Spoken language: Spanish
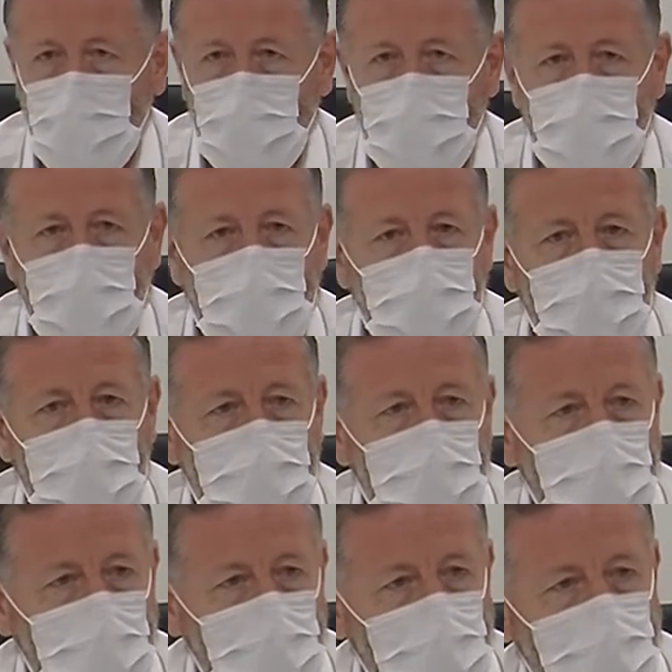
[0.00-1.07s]
en la ciudad, pues
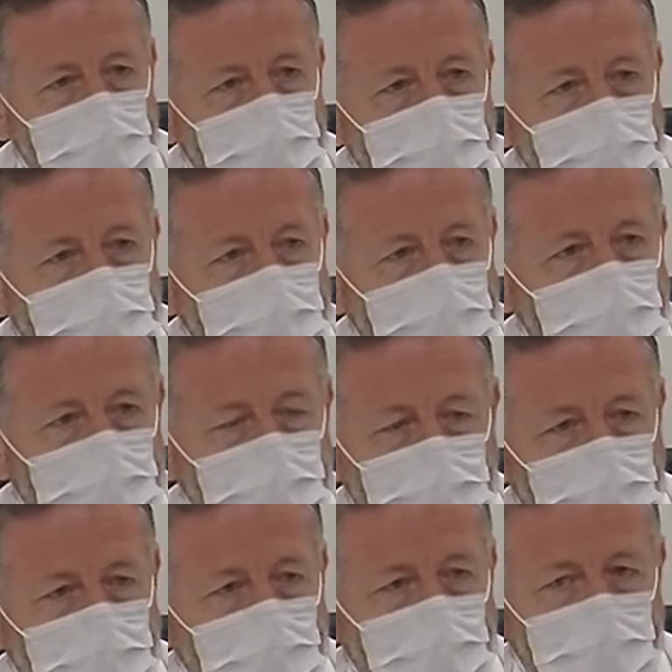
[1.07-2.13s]

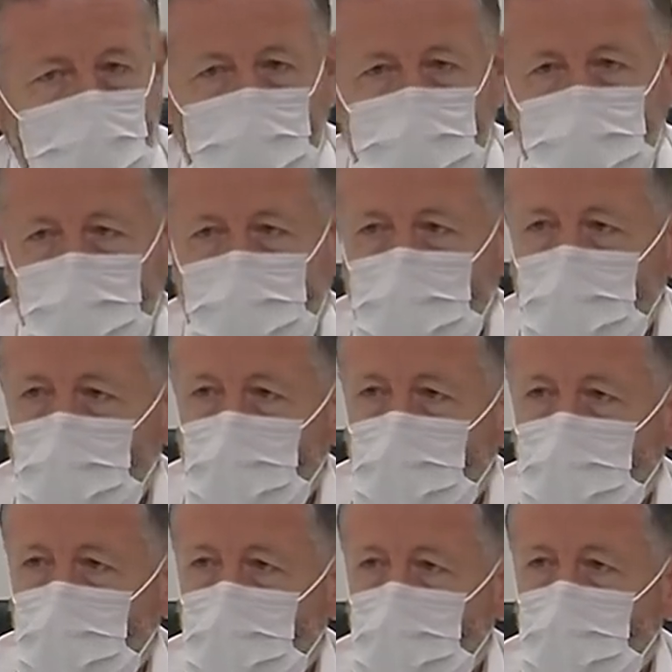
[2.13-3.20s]
Linares ha tenido
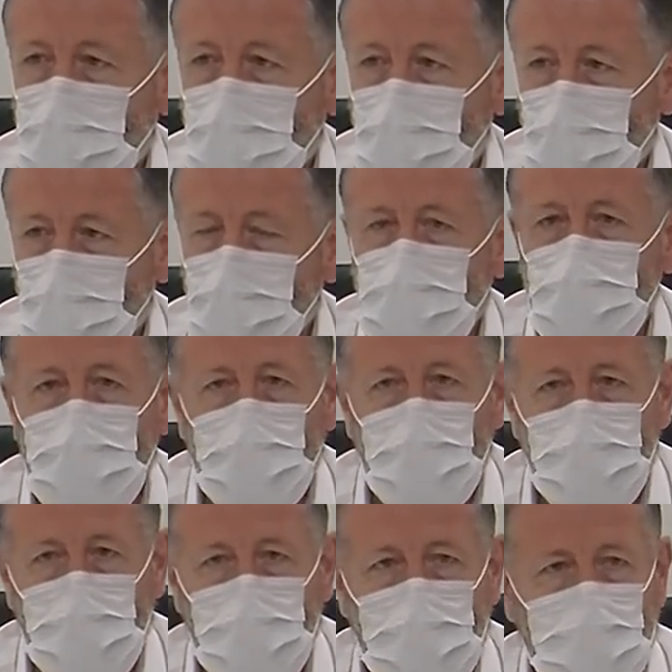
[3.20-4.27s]
el, orgullo y el
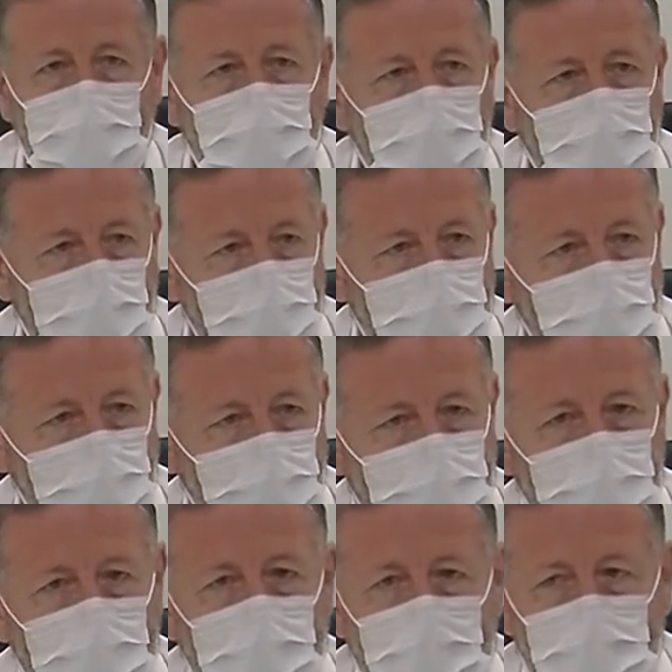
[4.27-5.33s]
privilegio de recibir
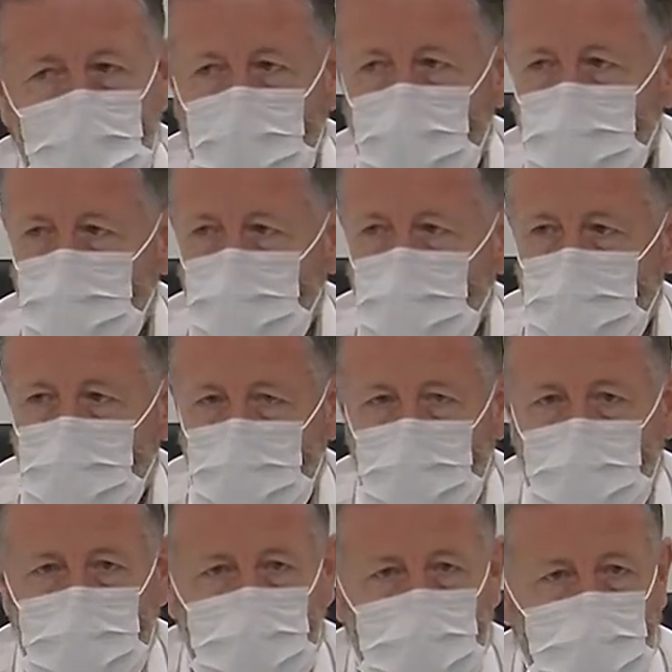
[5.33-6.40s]

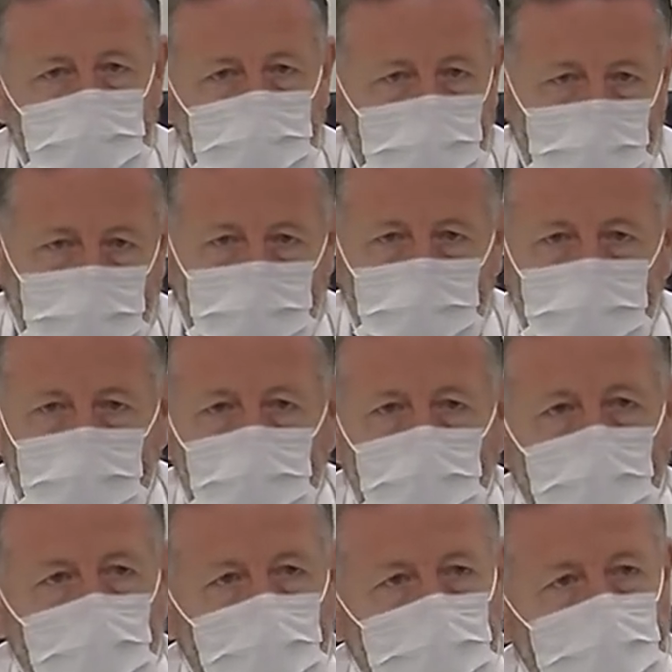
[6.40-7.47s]
visitantes, de recibir
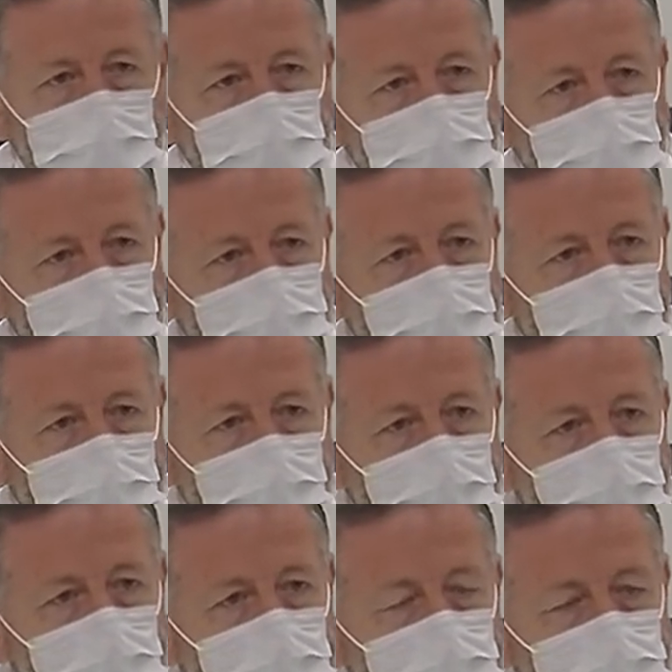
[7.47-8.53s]
jugadores de ajedrez
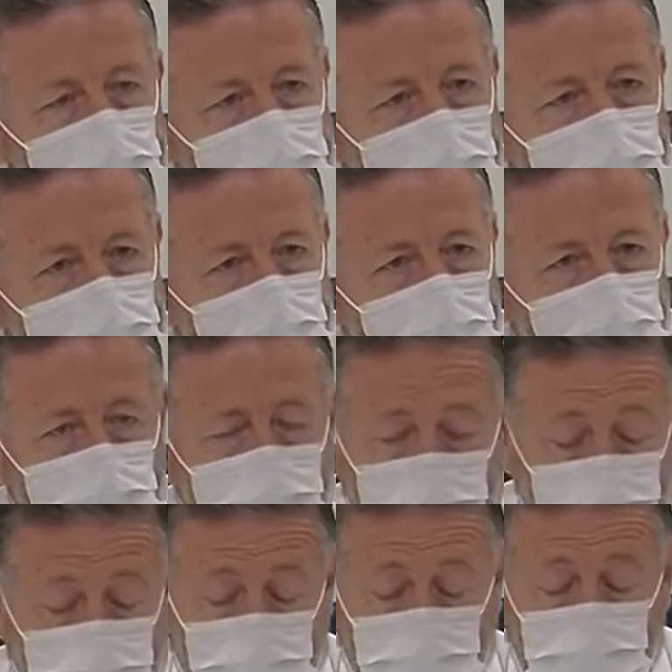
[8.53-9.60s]
de talla,
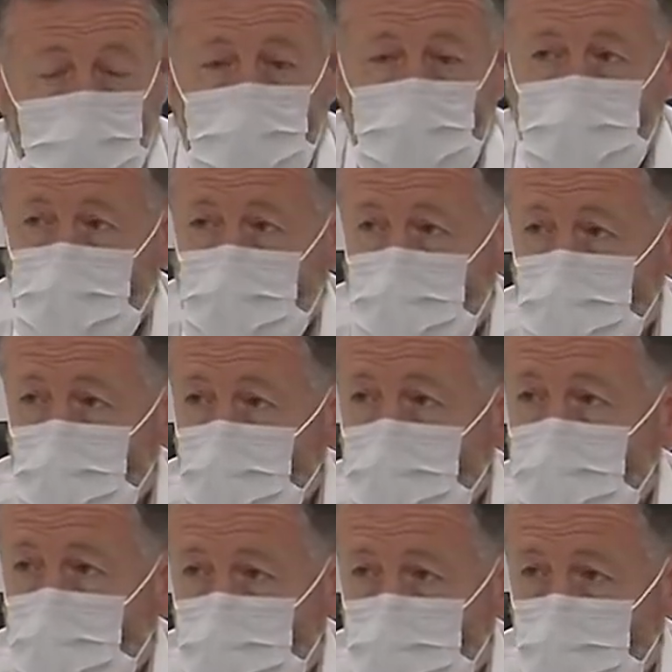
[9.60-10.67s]
talla
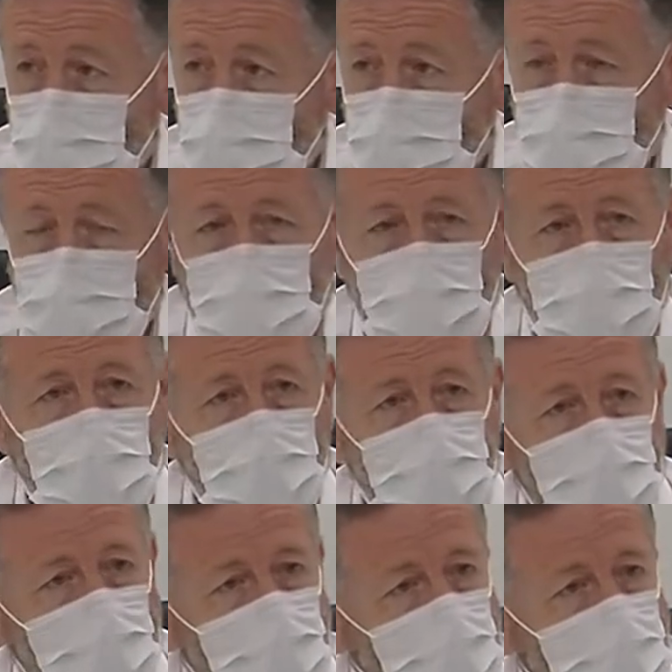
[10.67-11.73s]
mundial, podemos decir, ¿no? los
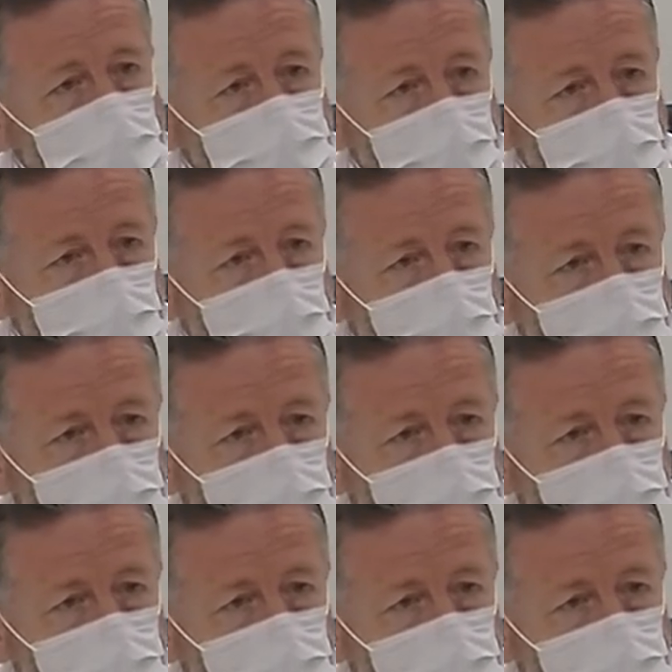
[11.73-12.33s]
mejores campeones del